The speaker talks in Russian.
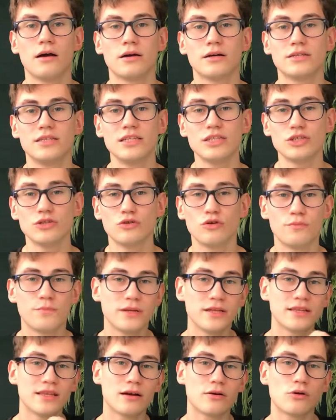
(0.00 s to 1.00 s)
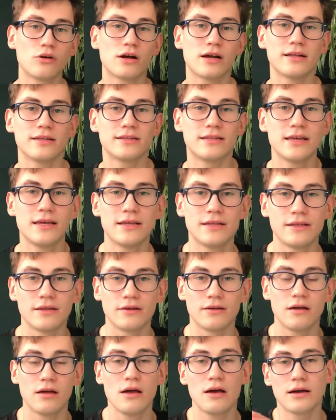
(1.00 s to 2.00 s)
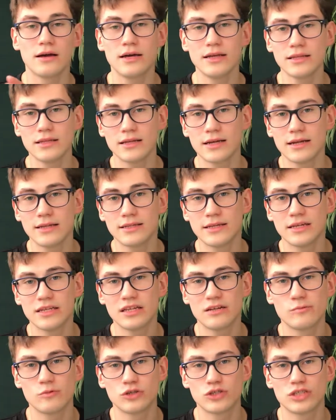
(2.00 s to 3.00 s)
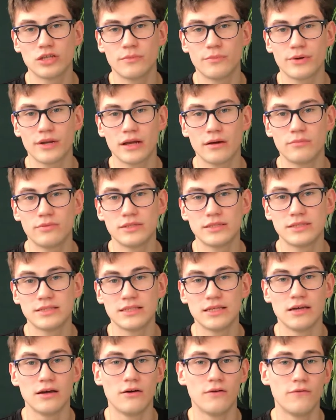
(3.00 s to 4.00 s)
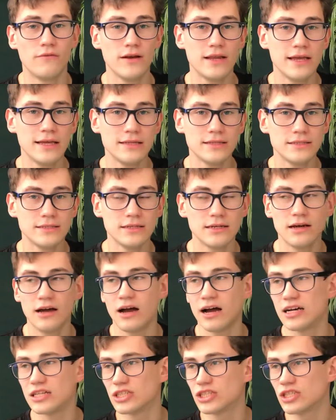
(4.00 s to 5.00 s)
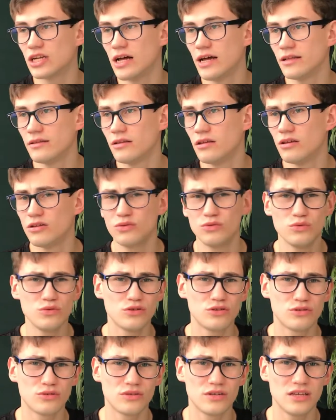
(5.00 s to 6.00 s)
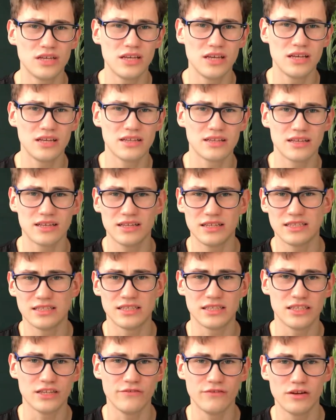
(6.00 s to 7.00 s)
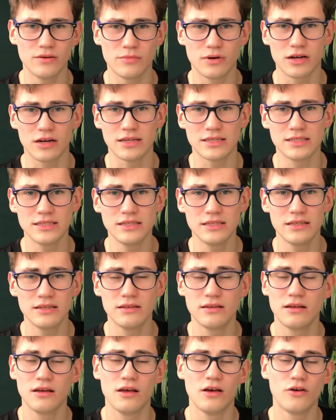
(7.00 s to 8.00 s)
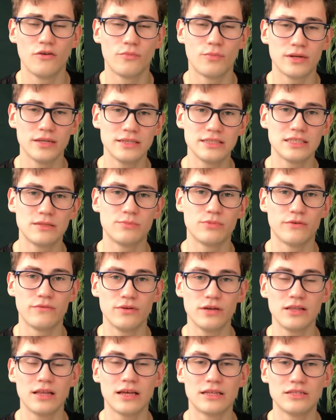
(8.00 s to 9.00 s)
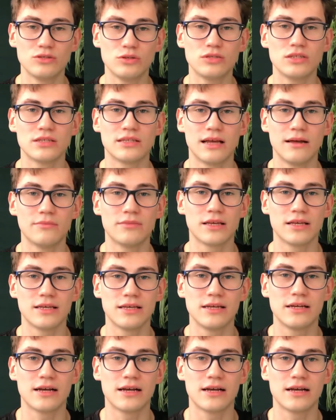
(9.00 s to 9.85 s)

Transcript: Где же купить такой контейнер? Этот контейнер можно приобрести в ленте, Ашан, ну и другие такие сетевые магазины. В принципе, вы найдете там такие